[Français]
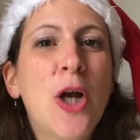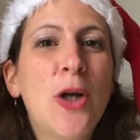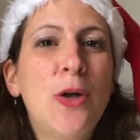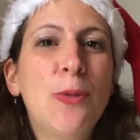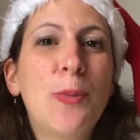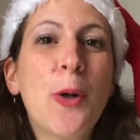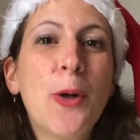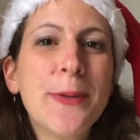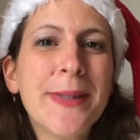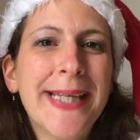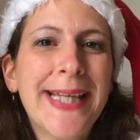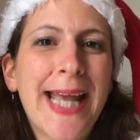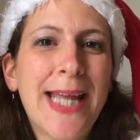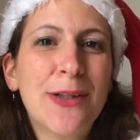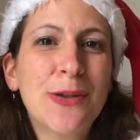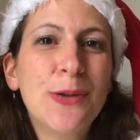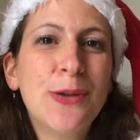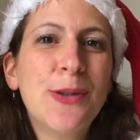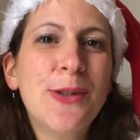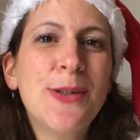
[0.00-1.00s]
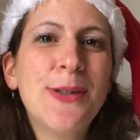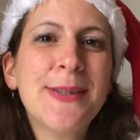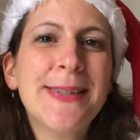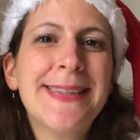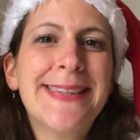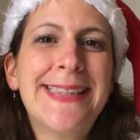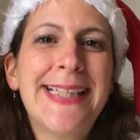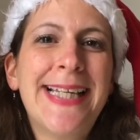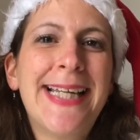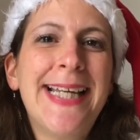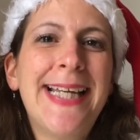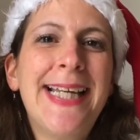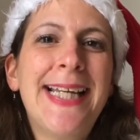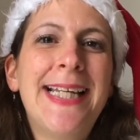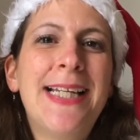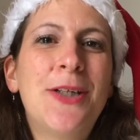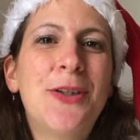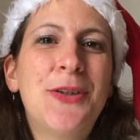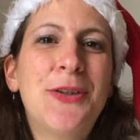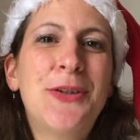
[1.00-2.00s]
Le premier cadeau,
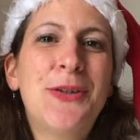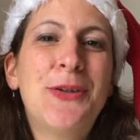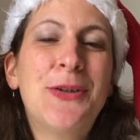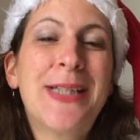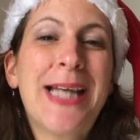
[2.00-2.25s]
c'est euh,